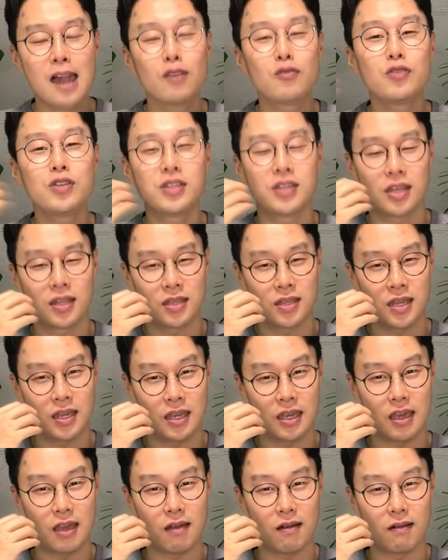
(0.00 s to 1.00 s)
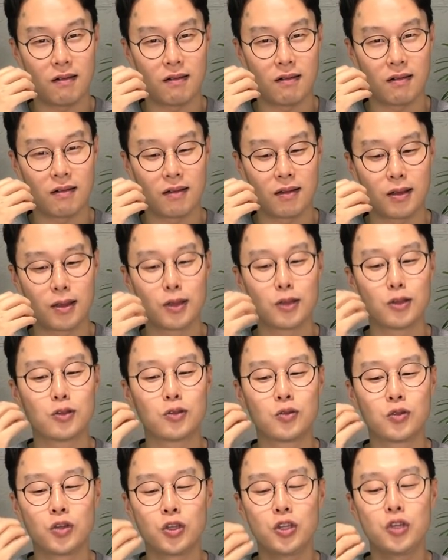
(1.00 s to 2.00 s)
알고 있냐는 얘기예요.
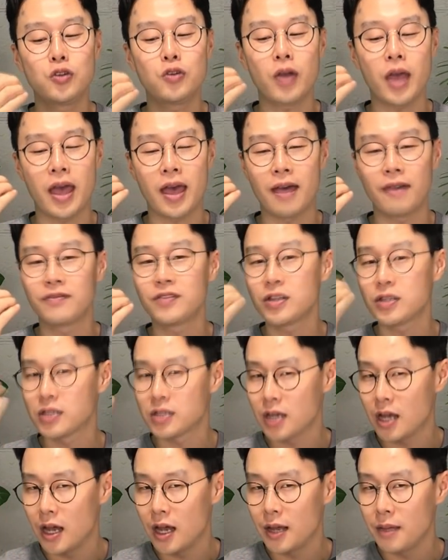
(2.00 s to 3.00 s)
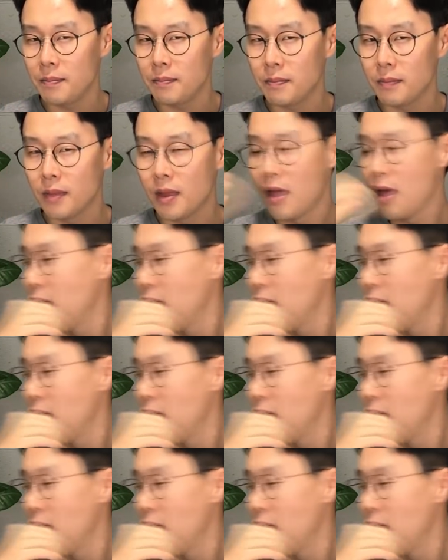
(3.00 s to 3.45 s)
do you have the time?